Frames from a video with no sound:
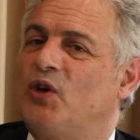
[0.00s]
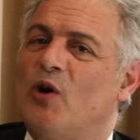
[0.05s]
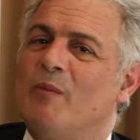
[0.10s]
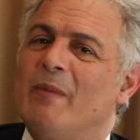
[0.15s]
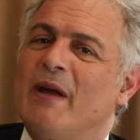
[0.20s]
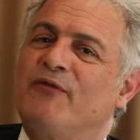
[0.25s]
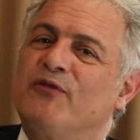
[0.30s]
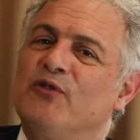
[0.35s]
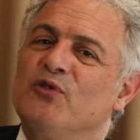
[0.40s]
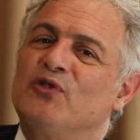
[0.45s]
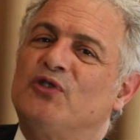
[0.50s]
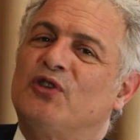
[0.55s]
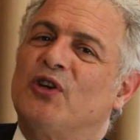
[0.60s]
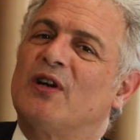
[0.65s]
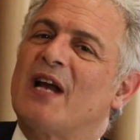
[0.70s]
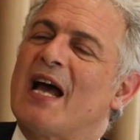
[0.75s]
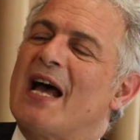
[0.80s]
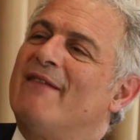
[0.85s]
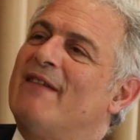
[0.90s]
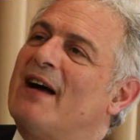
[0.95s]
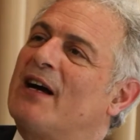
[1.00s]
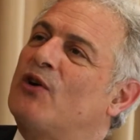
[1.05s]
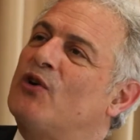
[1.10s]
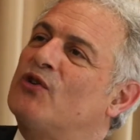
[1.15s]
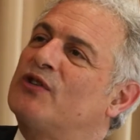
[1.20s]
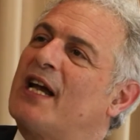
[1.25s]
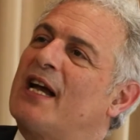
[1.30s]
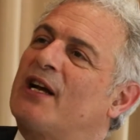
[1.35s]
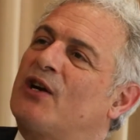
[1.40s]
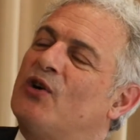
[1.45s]
Come funzionava?
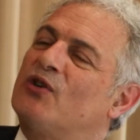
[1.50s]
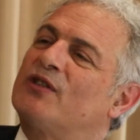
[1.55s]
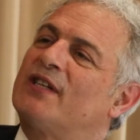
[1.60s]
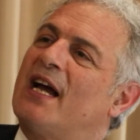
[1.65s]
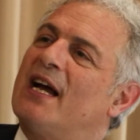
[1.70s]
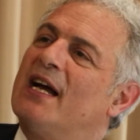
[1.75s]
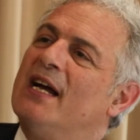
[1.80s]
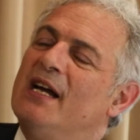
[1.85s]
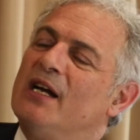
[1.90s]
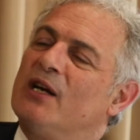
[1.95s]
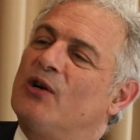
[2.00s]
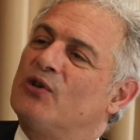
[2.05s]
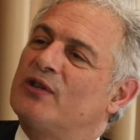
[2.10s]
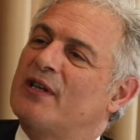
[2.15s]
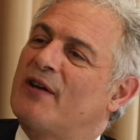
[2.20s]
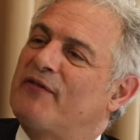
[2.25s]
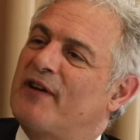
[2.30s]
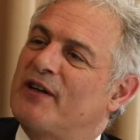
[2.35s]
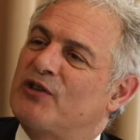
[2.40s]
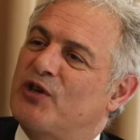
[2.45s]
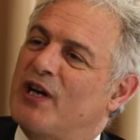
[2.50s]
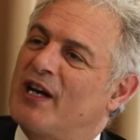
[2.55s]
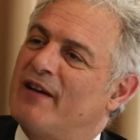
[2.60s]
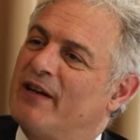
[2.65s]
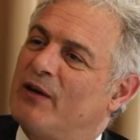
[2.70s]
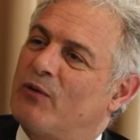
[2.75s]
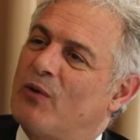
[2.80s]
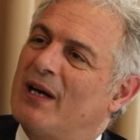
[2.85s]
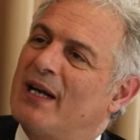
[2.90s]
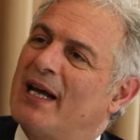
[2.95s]
Cosa, cosa, cosa,
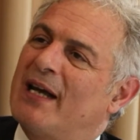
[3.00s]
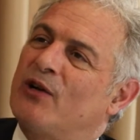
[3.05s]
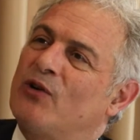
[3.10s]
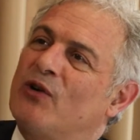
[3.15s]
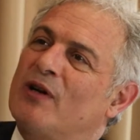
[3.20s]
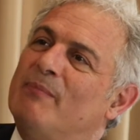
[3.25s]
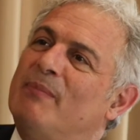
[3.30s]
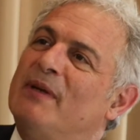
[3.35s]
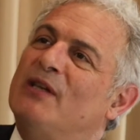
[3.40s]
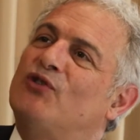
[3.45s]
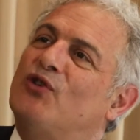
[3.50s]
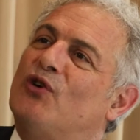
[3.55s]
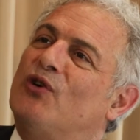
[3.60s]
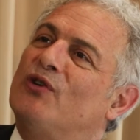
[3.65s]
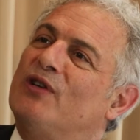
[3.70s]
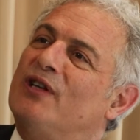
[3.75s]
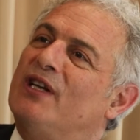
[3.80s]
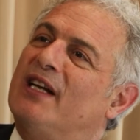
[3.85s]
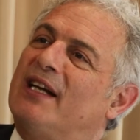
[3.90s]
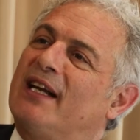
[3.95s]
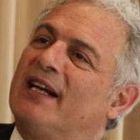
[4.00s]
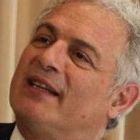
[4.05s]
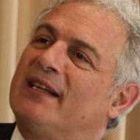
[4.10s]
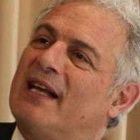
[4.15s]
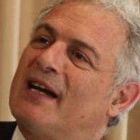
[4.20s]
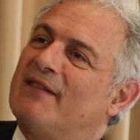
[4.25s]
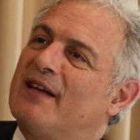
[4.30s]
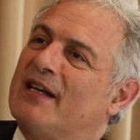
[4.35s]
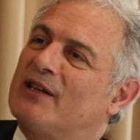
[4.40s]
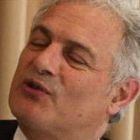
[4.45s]
facevi? Quali erano i bisogni che
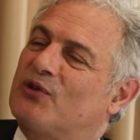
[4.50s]
andavi a